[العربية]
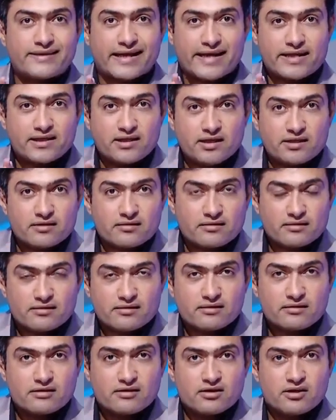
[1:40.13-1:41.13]
تغيير
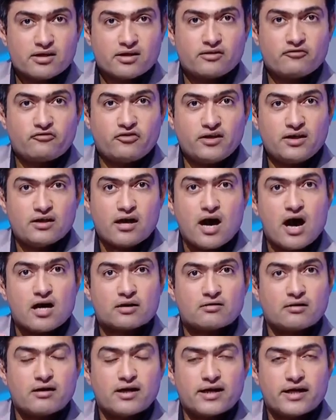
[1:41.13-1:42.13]
في
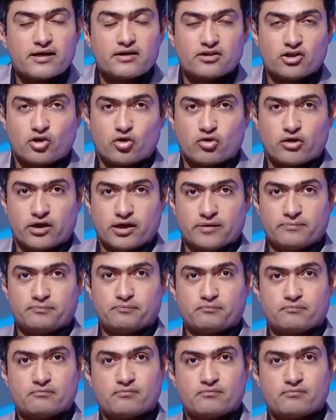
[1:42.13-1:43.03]
اعضاء لجنه الحكام